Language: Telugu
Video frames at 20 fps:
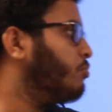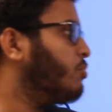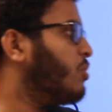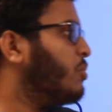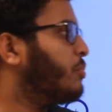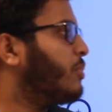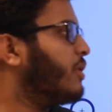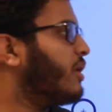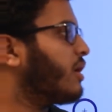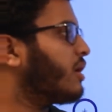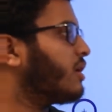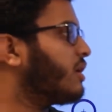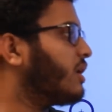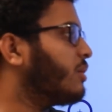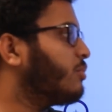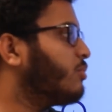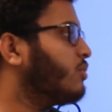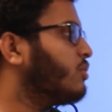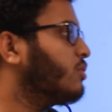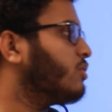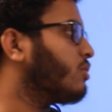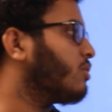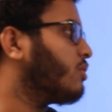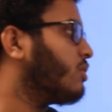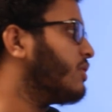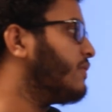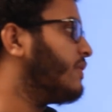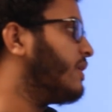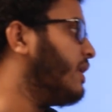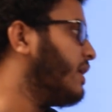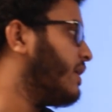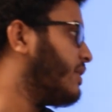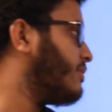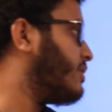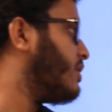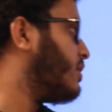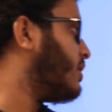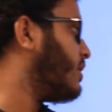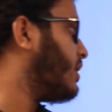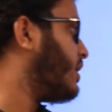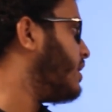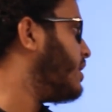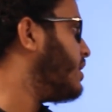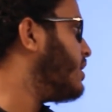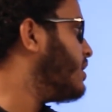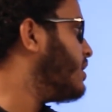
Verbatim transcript: ముప్పై ఒకటి మూడు రెండు వేల ఇరవై ఒకటి